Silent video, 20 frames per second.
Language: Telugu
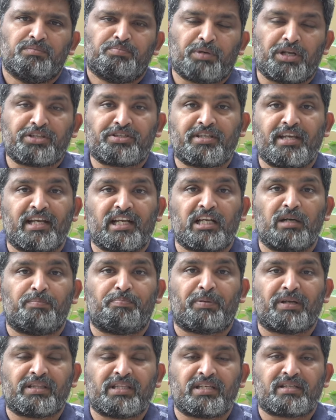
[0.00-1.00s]
ప్రత్యేక
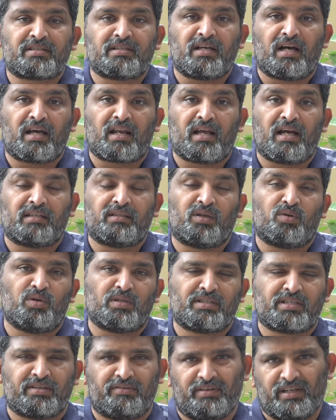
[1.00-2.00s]

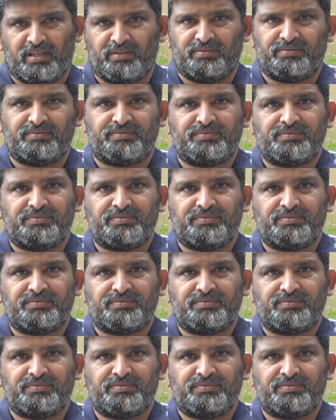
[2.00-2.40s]
ప్రతిష్టారాధనోత్సవాలు